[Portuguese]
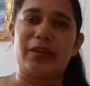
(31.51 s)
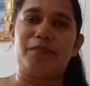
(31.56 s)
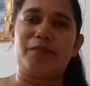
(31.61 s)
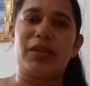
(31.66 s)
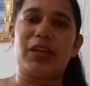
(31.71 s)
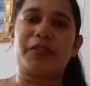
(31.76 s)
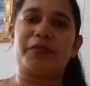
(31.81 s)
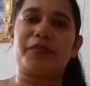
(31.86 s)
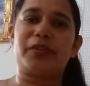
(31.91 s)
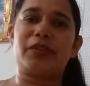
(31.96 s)

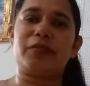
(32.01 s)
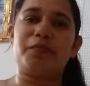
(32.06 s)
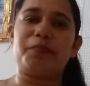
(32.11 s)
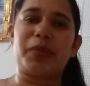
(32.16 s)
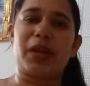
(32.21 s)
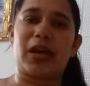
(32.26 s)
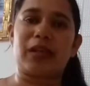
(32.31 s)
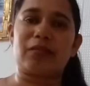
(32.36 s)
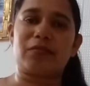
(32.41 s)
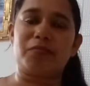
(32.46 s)
Mas fica um
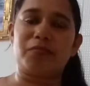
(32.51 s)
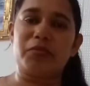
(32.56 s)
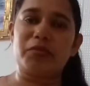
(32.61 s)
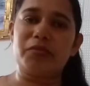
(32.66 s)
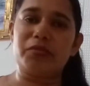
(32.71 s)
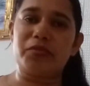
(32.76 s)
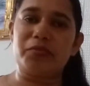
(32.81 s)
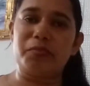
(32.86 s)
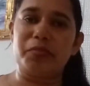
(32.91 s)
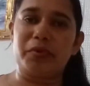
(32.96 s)
prato
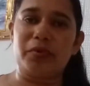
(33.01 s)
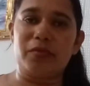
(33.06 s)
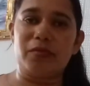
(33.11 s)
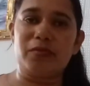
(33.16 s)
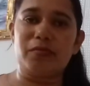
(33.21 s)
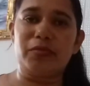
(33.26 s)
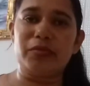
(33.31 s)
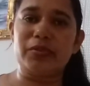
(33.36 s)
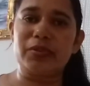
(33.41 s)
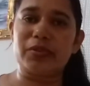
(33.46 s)
muito
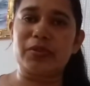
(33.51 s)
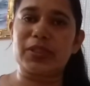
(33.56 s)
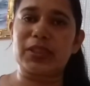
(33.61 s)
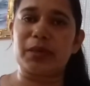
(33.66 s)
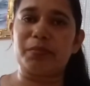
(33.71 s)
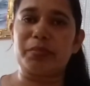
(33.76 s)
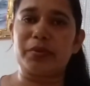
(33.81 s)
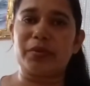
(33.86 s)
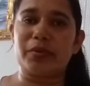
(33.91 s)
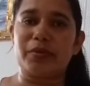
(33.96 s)
bom, muito
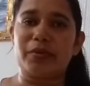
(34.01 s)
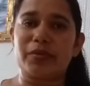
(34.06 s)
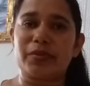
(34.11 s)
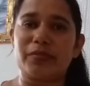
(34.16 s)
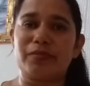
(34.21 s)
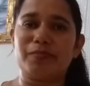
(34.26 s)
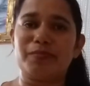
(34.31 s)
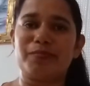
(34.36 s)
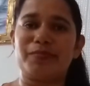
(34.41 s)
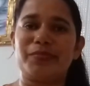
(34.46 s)

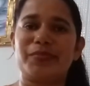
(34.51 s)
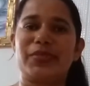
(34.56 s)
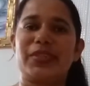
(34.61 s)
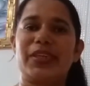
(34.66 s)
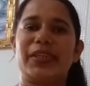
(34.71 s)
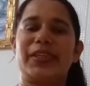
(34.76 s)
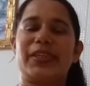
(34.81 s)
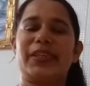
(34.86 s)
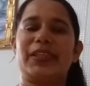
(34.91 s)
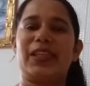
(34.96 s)
saboroso,
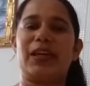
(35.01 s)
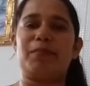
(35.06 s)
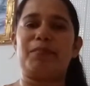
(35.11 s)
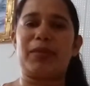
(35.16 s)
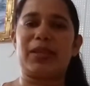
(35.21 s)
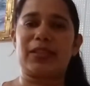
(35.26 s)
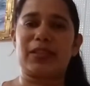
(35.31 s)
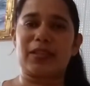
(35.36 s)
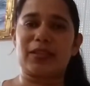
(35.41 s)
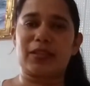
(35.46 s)
que dá
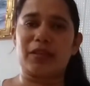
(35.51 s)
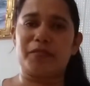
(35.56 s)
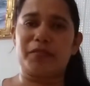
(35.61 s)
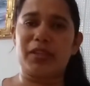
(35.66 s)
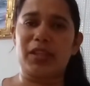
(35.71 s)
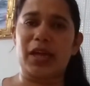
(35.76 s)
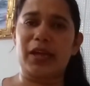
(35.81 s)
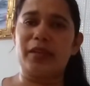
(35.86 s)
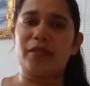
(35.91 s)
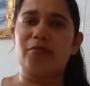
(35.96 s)
para estar tá
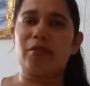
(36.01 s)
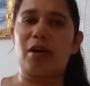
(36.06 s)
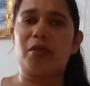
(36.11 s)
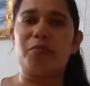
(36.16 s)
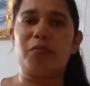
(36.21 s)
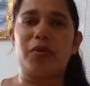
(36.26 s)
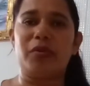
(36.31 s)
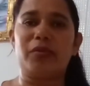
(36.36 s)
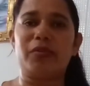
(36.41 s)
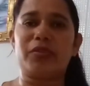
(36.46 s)
servindo aí no
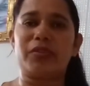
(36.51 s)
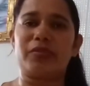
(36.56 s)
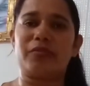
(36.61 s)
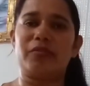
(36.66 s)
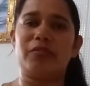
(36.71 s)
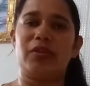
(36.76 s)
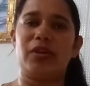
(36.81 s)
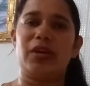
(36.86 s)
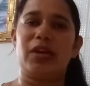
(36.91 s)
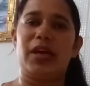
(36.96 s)

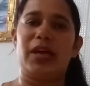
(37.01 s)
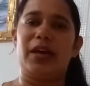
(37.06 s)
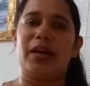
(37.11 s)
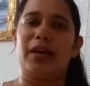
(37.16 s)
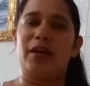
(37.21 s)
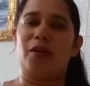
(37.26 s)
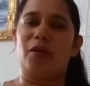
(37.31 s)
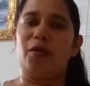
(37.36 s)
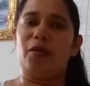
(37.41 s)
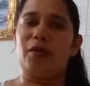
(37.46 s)
almoço
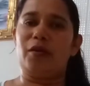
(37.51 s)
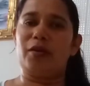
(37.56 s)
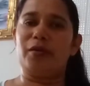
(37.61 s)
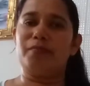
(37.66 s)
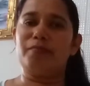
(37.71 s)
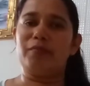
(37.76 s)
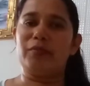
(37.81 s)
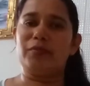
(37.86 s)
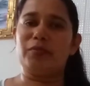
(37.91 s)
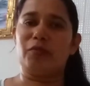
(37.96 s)

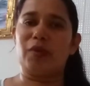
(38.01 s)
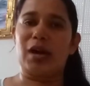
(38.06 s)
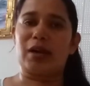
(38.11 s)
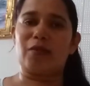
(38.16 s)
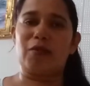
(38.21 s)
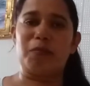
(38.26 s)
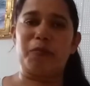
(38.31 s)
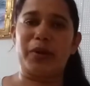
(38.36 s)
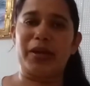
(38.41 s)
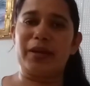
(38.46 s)
ou um
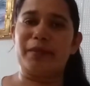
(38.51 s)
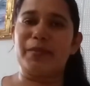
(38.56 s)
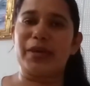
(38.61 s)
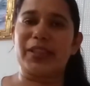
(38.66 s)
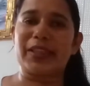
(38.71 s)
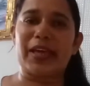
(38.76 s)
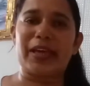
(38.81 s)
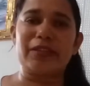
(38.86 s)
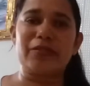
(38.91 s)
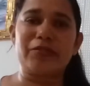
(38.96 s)

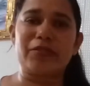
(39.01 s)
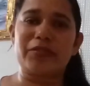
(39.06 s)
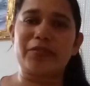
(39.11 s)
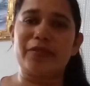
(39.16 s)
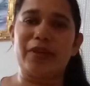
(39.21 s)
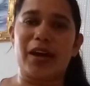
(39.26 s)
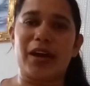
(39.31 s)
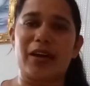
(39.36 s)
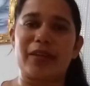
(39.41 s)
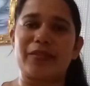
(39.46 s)
acompanhamento aí no
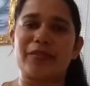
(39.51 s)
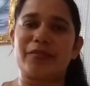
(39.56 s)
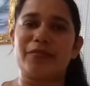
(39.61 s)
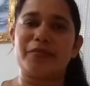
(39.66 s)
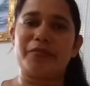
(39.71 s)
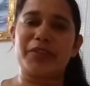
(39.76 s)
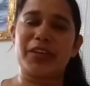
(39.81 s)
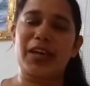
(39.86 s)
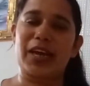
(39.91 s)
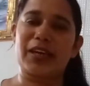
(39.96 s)
churrasco.
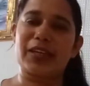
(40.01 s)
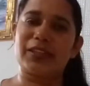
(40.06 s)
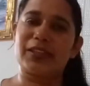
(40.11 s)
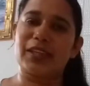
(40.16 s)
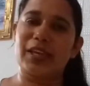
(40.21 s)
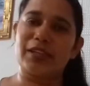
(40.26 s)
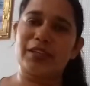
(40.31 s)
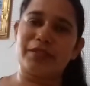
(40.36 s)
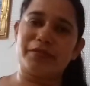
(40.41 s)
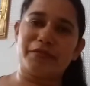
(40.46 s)
Fica a
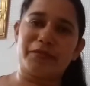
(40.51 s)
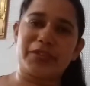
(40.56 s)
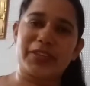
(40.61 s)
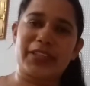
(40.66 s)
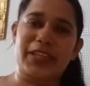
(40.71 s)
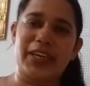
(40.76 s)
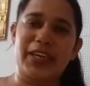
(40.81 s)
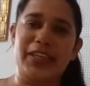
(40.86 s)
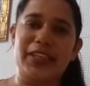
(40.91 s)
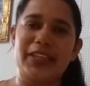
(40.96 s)
critério de
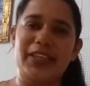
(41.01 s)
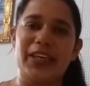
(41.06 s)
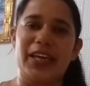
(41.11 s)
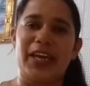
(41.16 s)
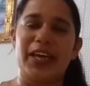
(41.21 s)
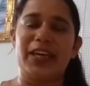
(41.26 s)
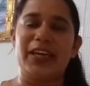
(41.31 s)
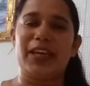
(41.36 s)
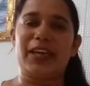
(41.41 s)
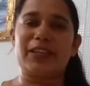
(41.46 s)
vocês.
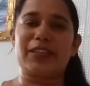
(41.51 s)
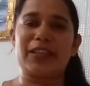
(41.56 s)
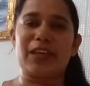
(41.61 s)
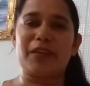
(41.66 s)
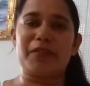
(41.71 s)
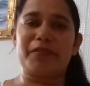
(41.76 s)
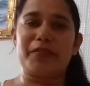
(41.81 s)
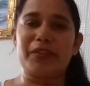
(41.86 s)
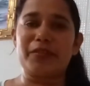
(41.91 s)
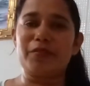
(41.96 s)
É
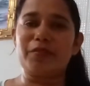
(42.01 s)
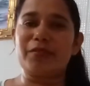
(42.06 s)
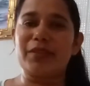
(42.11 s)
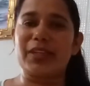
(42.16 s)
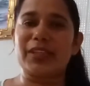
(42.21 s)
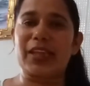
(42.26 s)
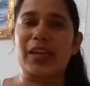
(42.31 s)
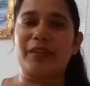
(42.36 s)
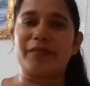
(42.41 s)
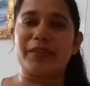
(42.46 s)
servido
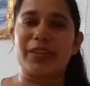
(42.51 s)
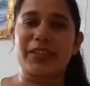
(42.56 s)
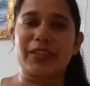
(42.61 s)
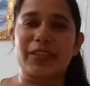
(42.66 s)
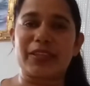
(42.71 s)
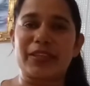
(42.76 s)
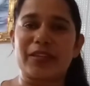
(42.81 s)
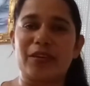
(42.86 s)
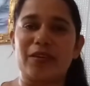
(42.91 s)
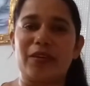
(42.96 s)
numa
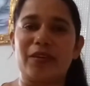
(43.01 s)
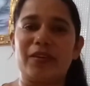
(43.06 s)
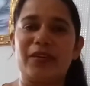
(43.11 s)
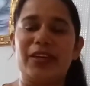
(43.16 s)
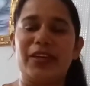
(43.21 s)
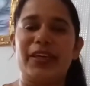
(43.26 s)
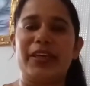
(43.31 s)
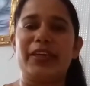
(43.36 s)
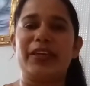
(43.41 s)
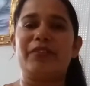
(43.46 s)
travessa
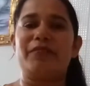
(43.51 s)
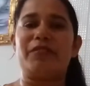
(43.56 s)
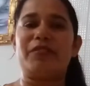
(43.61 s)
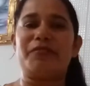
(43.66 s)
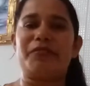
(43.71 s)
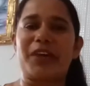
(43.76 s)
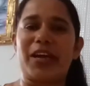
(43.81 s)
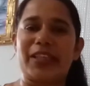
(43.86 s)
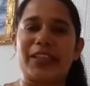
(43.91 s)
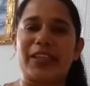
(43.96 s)
só. Eu
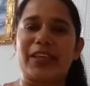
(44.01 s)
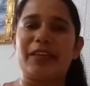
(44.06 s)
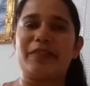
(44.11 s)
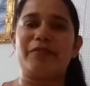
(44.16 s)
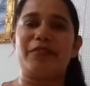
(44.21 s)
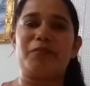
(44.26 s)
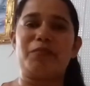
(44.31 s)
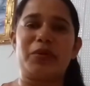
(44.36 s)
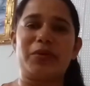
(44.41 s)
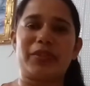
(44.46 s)
vou fazer,
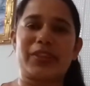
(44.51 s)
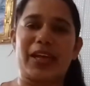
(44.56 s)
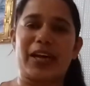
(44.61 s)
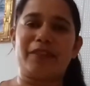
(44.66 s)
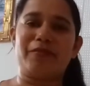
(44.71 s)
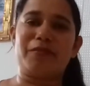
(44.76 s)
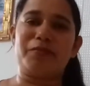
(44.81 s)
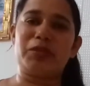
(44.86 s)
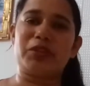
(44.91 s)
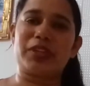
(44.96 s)
eu vou
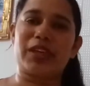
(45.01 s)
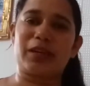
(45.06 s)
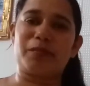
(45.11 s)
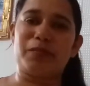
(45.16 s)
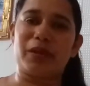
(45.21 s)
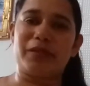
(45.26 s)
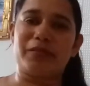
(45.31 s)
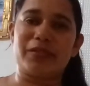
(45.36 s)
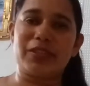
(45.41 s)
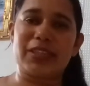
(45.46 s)
montar, eu vou
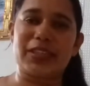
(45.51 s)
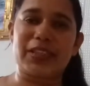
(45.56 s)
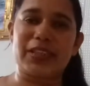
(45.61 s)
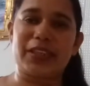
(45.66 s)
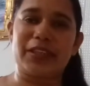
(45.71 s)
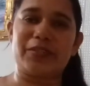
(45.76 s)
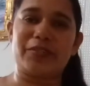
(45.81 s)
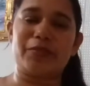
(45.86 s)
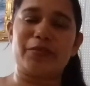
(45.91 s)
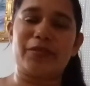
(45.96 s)
mostrar para
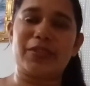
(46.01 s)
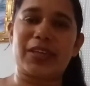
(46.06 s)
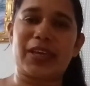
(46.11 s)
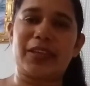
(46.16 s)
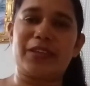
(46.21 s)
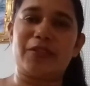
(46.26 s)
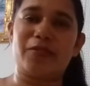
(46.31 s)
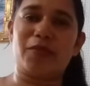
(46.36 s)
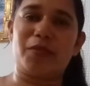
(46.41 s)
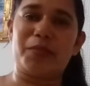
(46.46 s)
vocês tudo
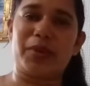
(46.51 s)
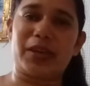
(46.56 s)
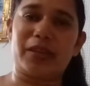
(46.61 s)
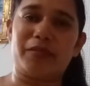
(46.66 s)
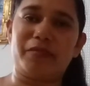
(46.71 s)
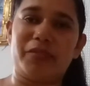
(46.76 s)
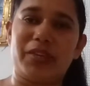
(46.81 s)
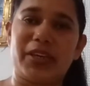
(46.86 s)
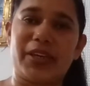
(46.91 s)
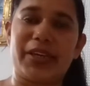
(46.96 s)
certinho como é
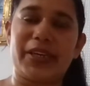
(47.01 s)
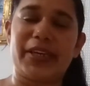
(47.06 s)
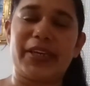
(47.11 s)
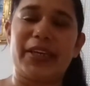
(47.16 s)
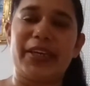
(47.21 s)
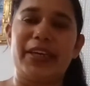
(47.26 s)
que fica.